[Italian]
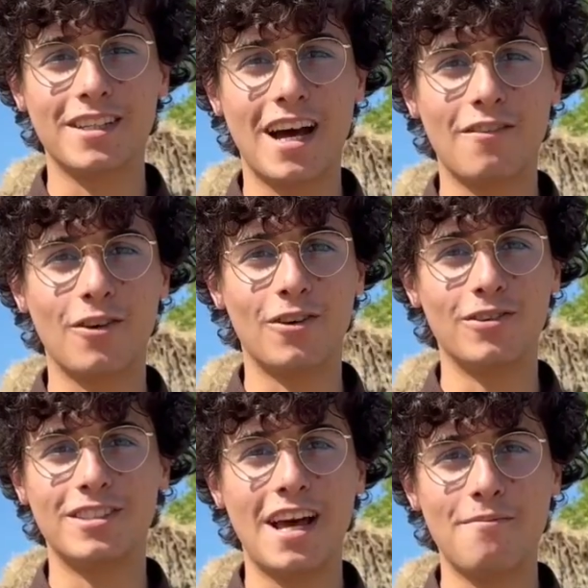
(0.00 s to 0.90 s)
guardavo
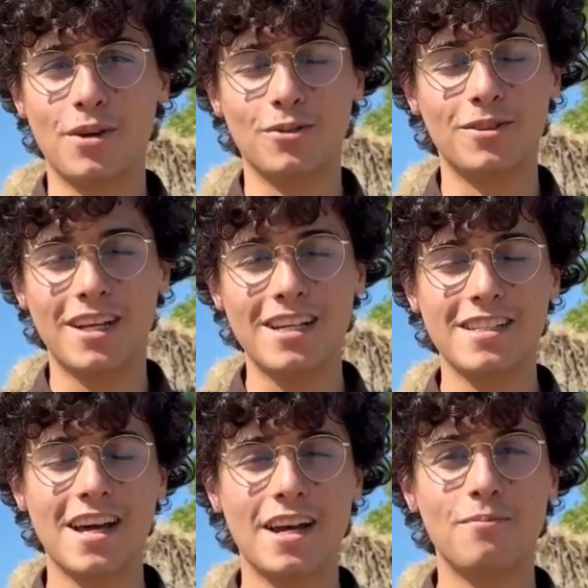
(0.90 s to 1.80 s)
sempre tutte
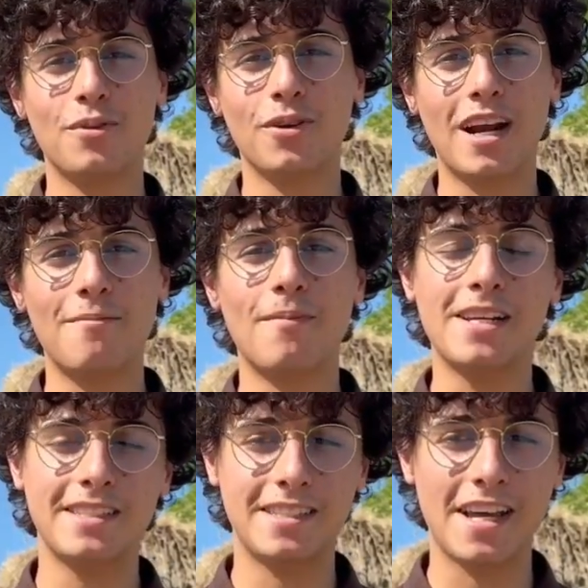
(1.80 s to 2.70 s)
le serie il
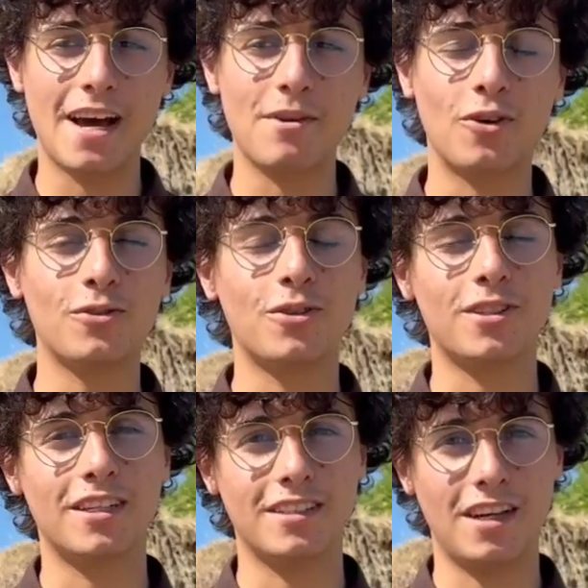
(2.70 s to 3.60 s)
programma Insieme
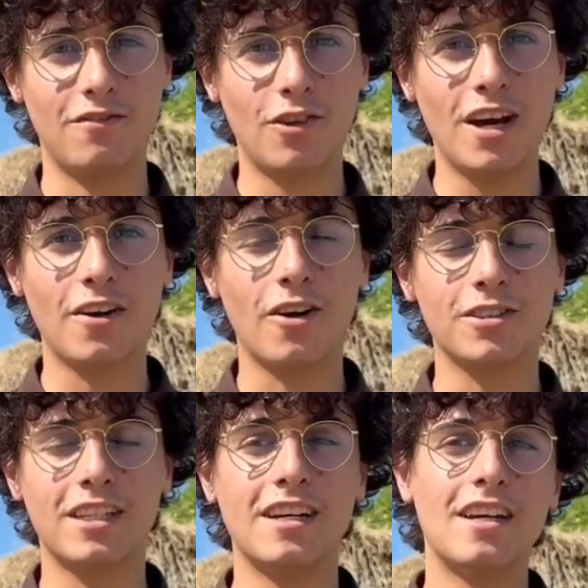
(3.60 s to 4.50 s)
condotto da Salvo La
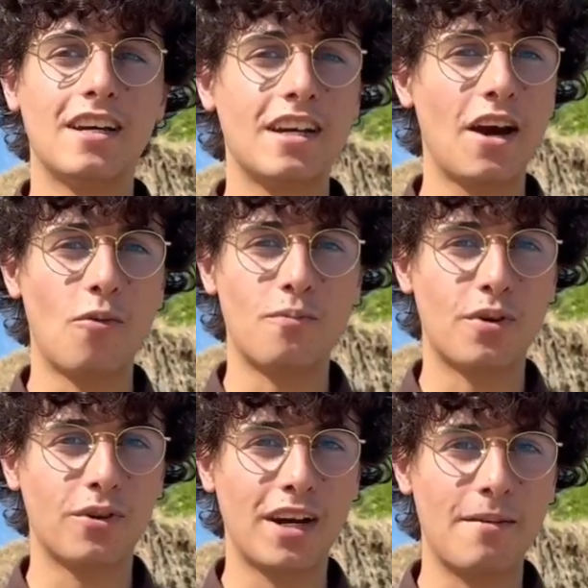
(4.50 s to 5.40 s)
Rosa che è
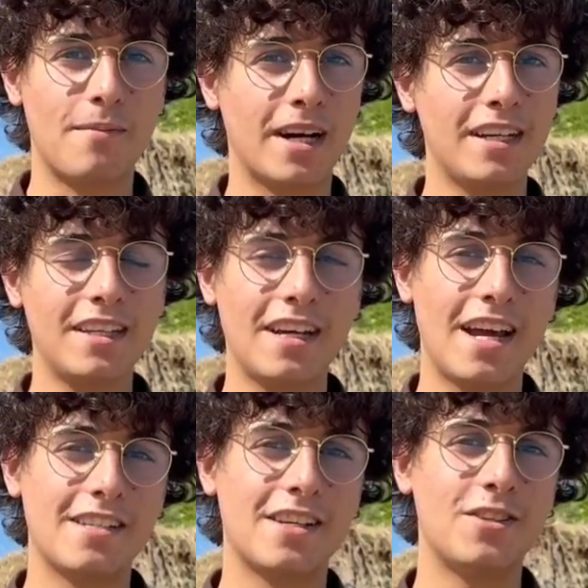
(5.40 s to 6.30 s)
un programma
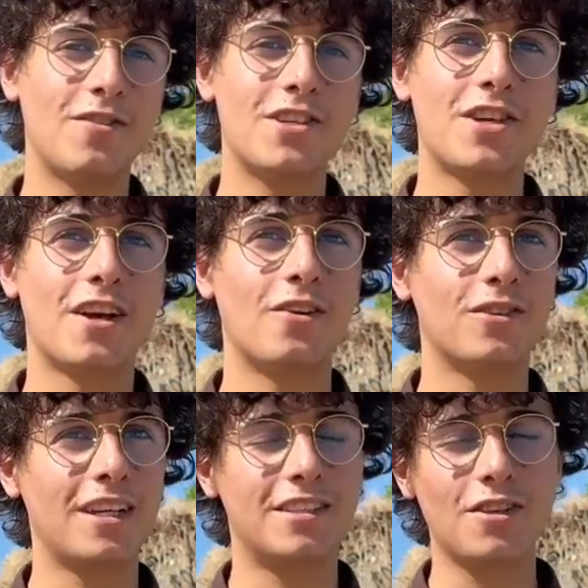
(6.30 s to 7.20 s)
catanese dove
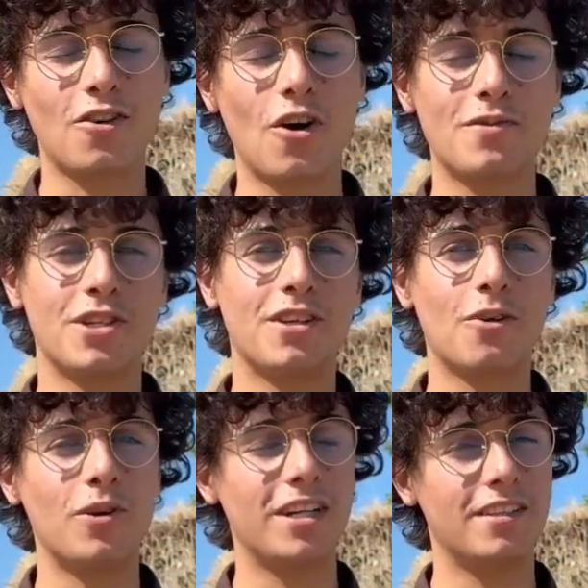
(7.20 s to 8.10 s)
c'erano tanti comici
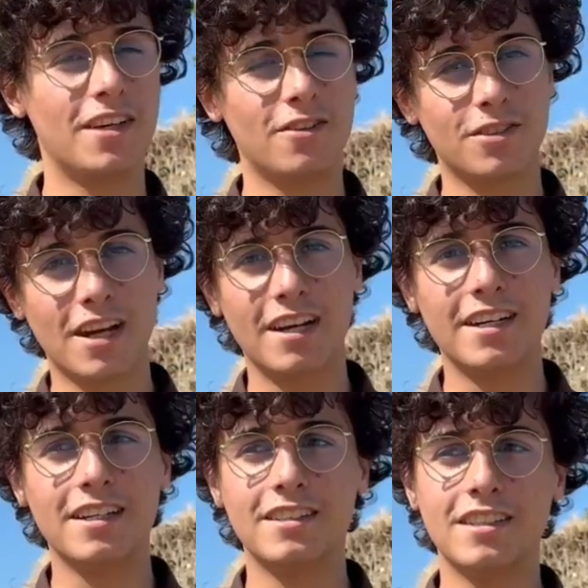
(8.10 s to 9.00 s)
tra cui Vittorio
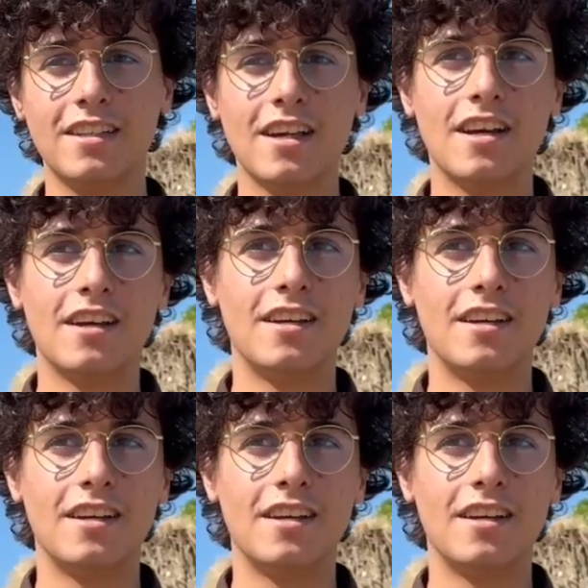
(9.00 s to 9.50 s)
Scalisi,